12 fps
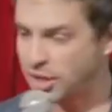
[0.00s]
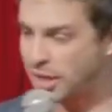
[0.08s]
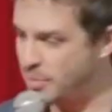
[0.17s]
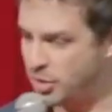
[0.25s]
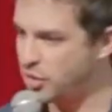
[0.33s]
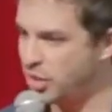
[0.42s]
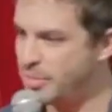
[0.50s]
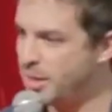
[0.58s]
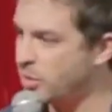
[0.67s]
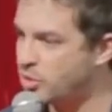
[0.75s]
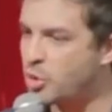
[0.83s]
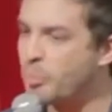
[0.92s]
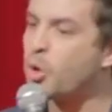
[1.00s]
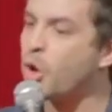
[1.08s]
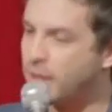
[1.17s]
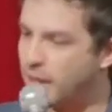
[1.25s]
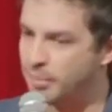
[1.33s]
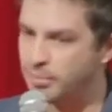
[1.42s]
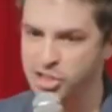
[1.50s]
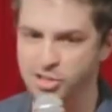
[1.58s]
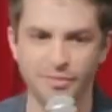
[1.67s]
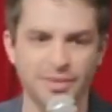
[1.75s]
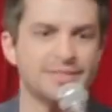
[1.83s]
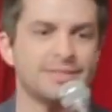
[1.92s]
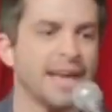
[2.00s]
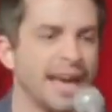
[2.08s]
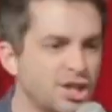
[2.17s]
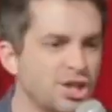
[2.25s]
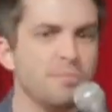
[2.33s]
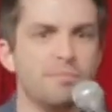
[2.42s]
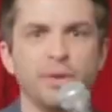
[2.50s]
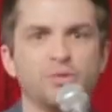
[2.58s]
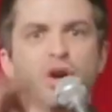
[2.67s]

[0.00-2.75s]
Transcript: acha que é mentira minha. Tinha um programa que chamava Sete e Meio.